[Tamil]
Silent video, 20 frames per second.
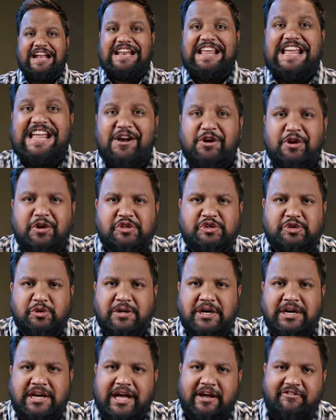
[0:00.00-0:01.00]
நீங்கள் ஒரு
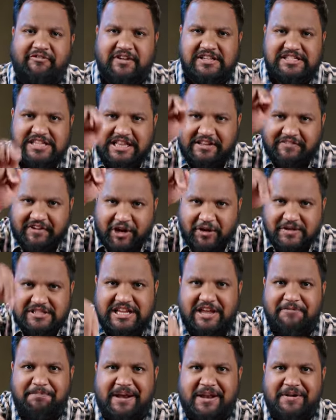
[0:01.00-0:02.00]
ஸ்டூடெண்ட்னா ஃபர்ஸ்ட் இந்த வீடியோ
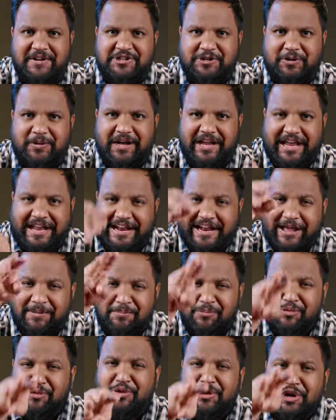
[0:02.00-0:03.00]
சேவ் பண்ணி வச்சுக்கோங்க ஏன்னா
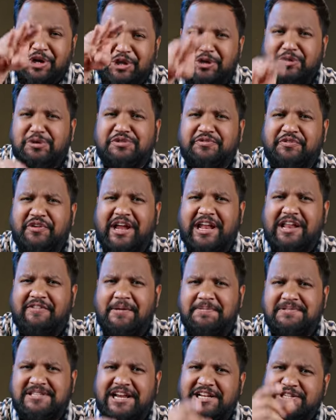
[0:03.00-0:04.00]
நான் மூணு யூஸ்ஃபுல்லான
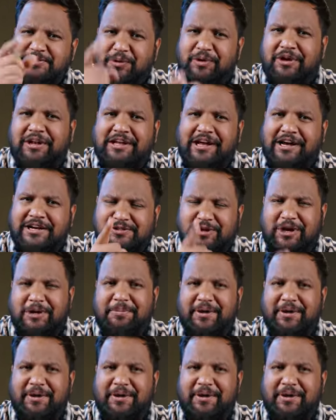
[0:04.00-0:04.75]
வெப்சைட்ஸ் உங்களுக்காக சொல்ல